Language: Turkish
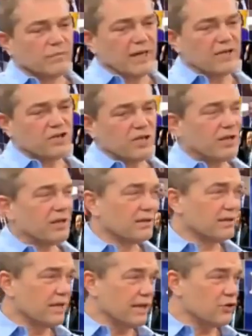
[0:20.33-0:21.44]
bence
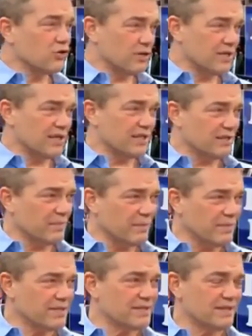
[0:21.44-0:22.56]
en çok dikkat
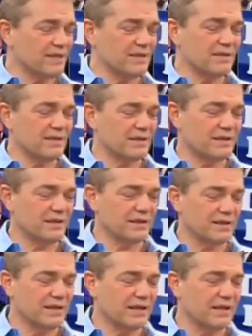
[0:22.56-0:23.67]
etmemiz e,
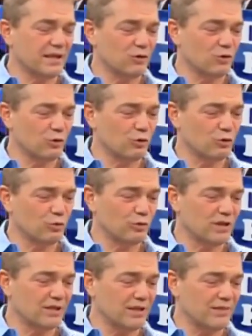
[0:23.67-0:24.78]
gereken olgu
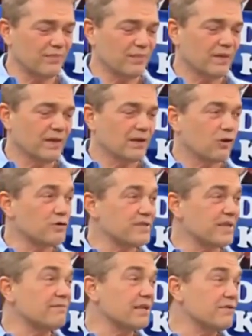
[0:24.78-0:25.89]
burada
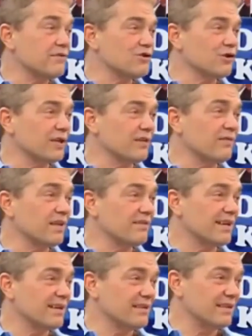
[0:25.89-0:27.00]
özel televizyonların ve
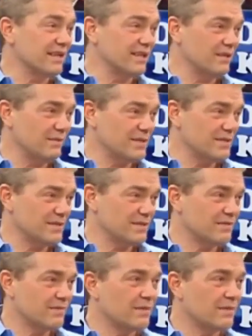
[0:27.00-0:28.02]
internetin yayılması.